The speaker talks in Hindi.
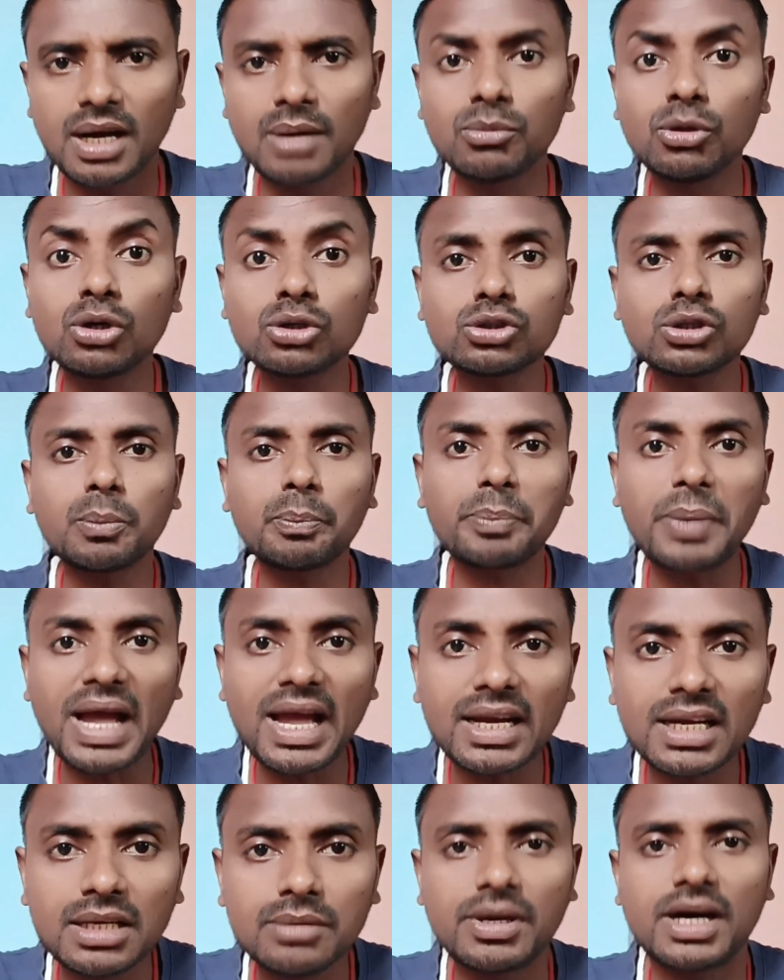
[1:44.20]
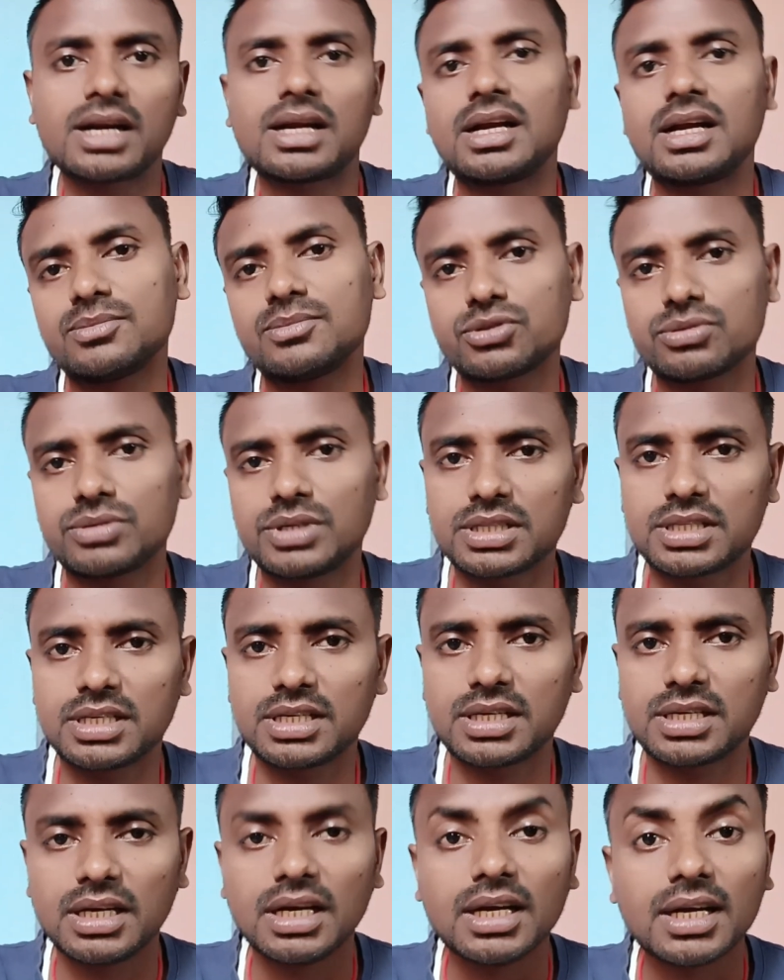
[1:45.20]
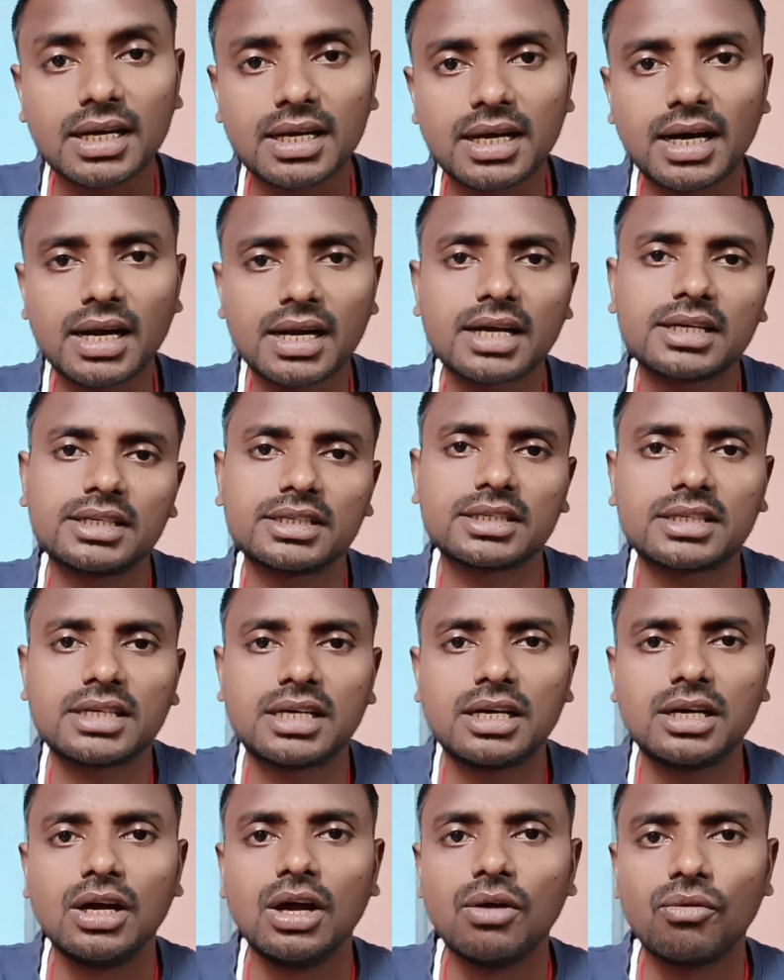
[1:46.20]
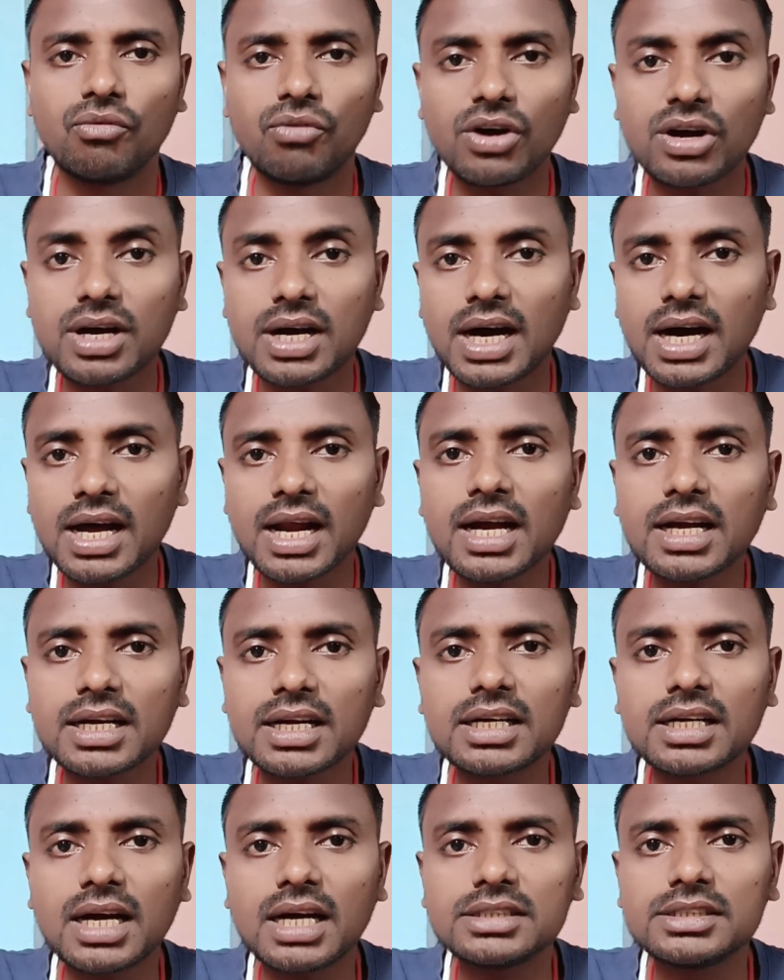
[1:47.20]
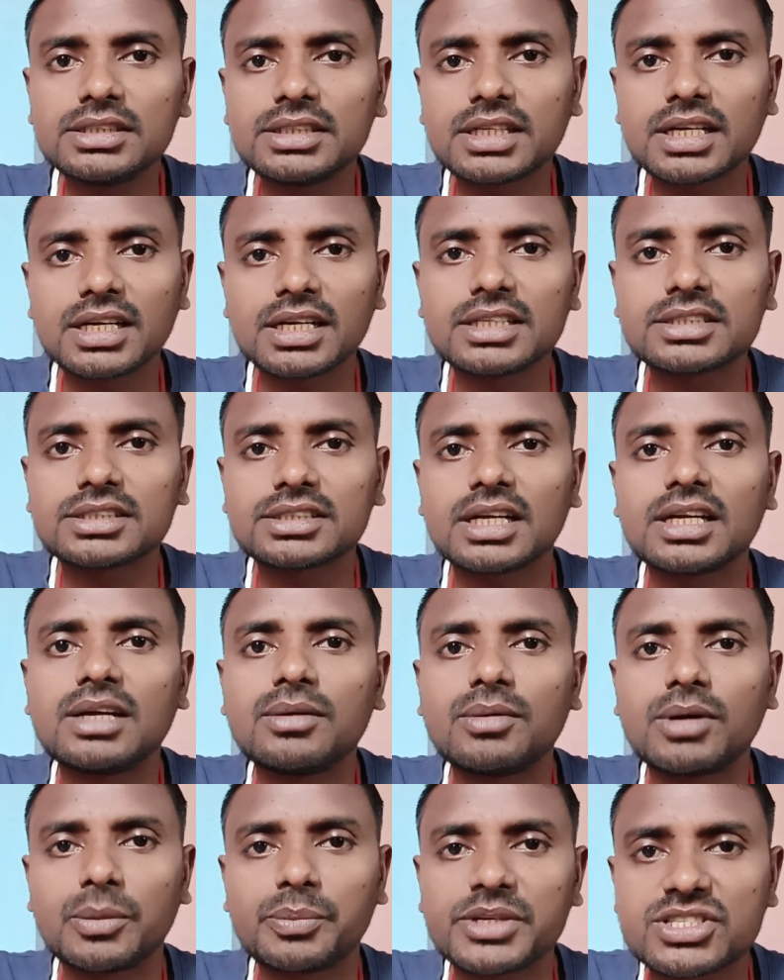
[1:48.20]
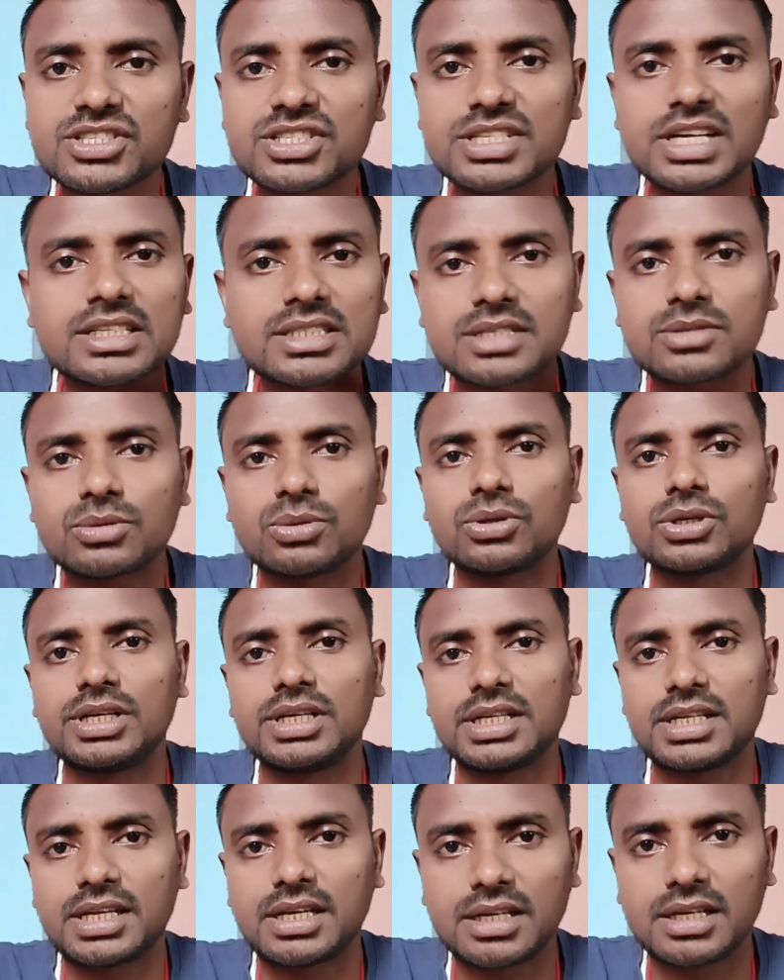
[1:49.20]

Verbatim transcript: हम लोग तो पहली बार नाम सुने थे काराकट का वो काराकट आज इंटरनेशनल लेवल पे सर्च होने